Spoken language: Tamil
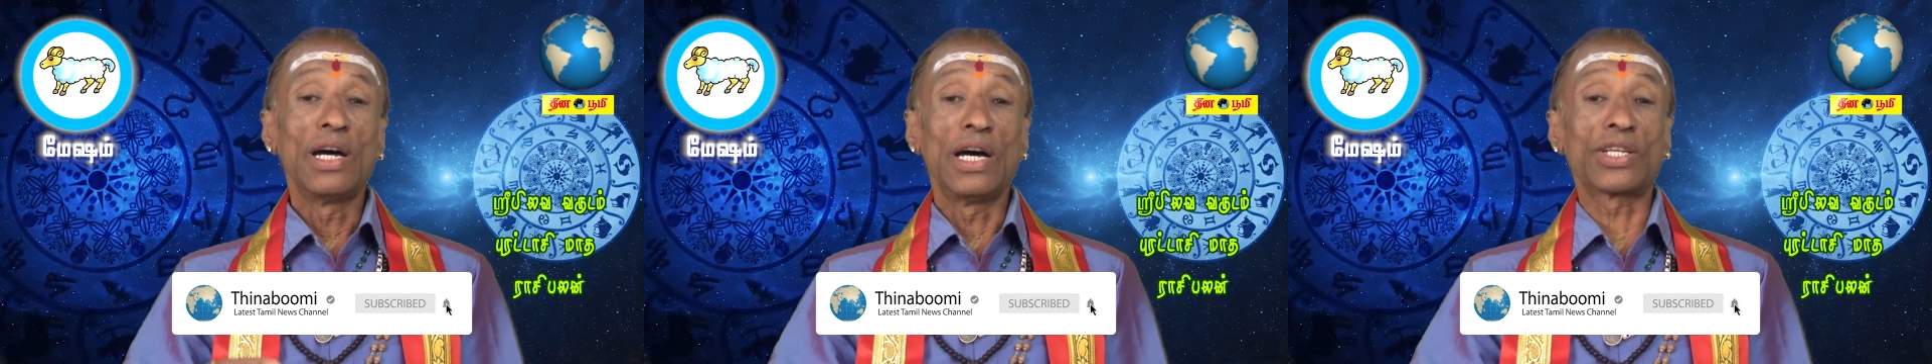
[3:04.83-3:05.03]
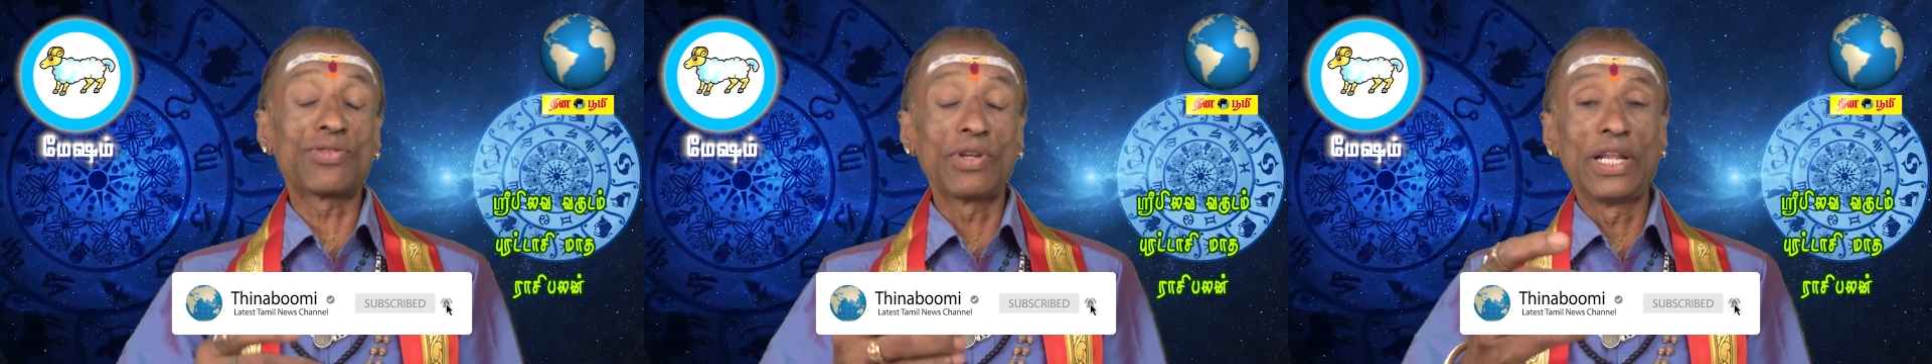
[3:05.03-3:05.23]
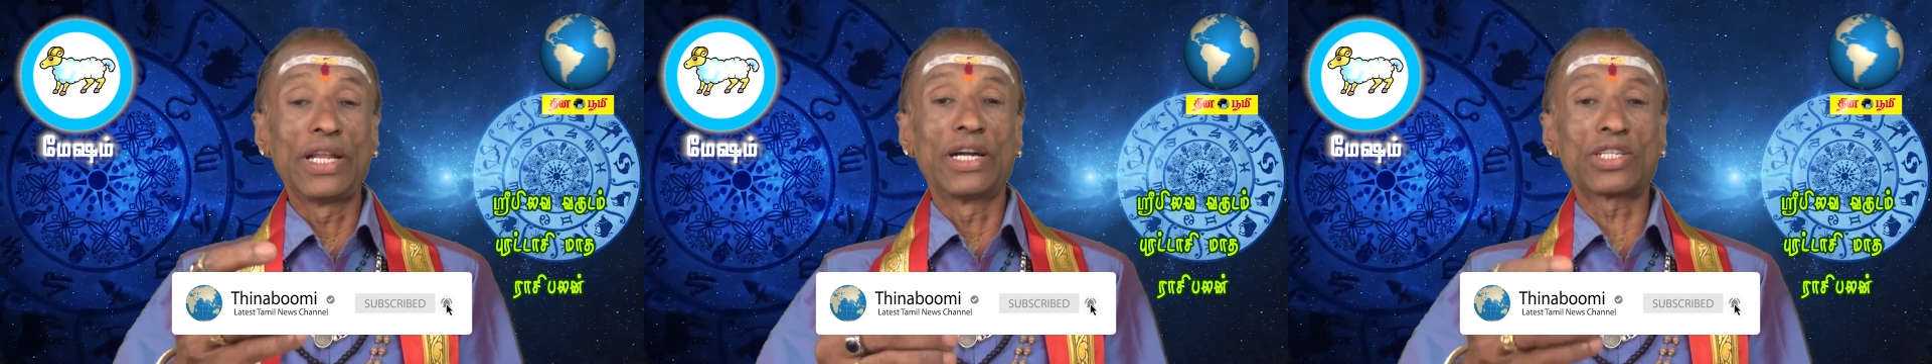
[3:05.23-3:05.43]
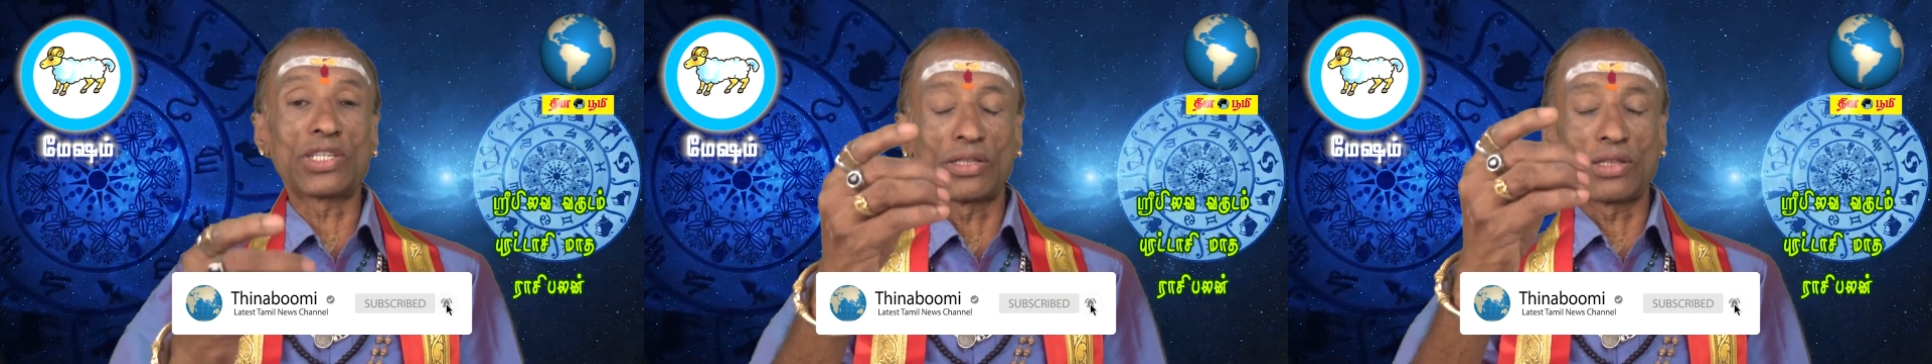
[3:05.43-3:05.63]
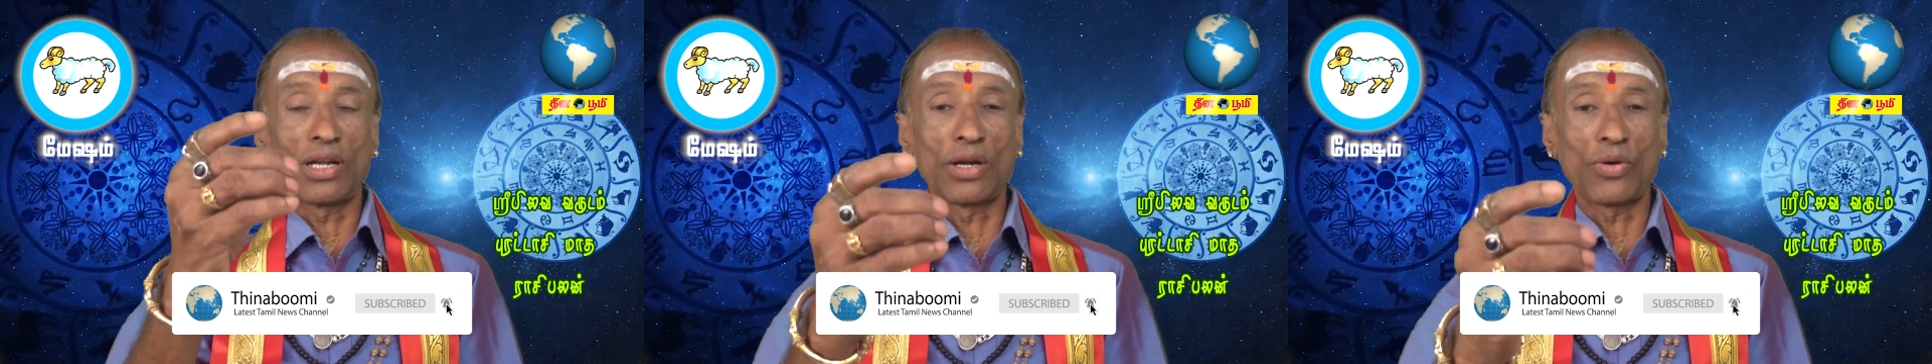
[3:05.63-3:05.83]
அஸ்வினி
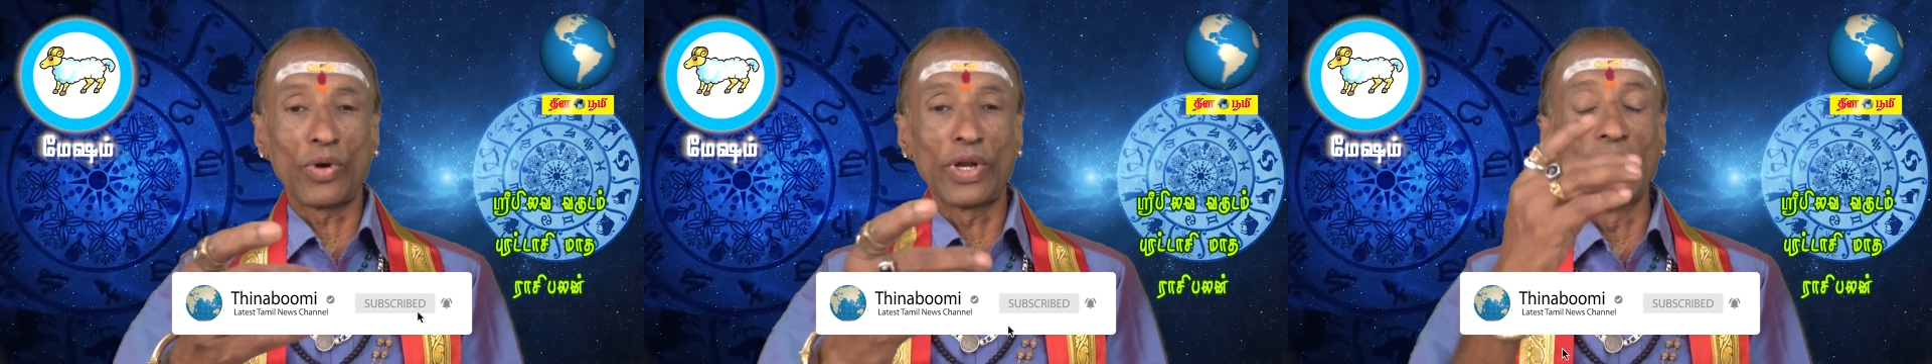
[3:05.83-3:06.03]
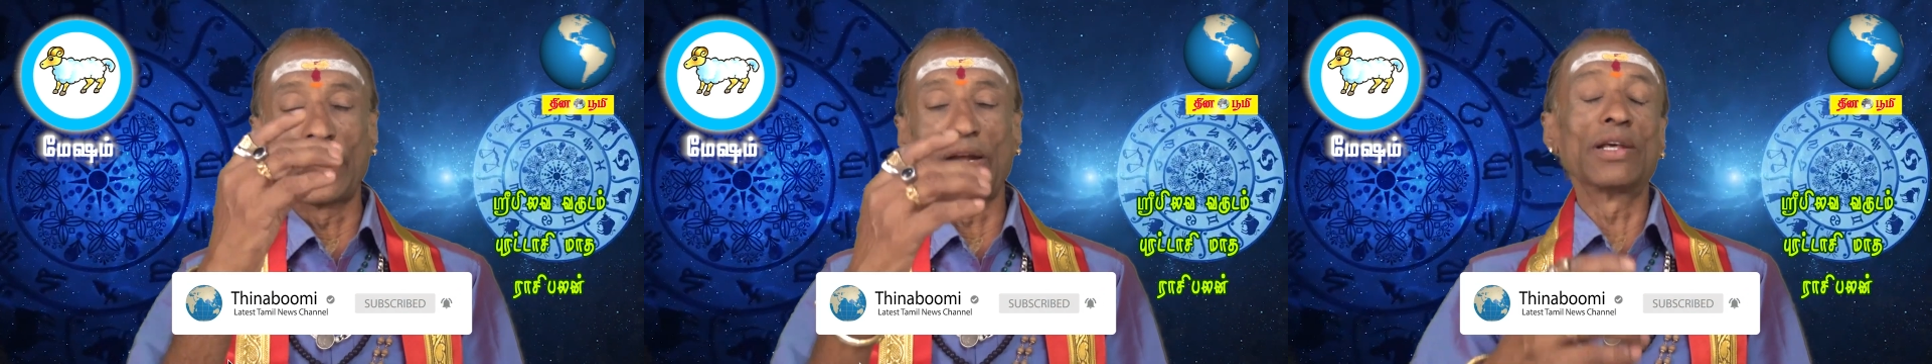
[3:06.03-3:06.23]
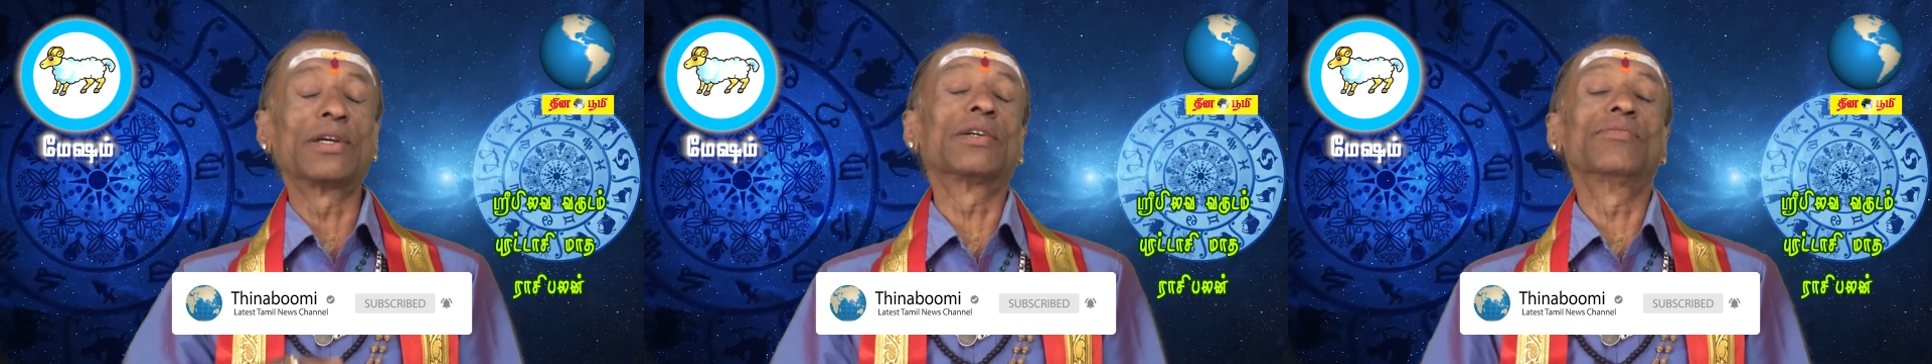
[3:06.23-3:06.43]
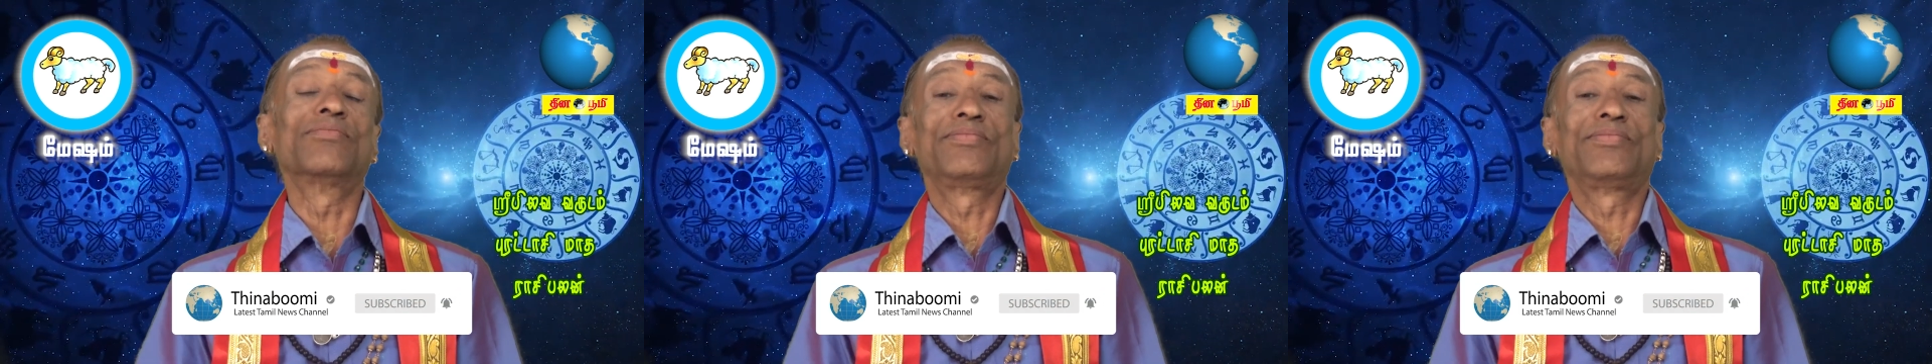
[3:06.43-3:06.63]
நட்சத்திர குழந்தைகளுக்கு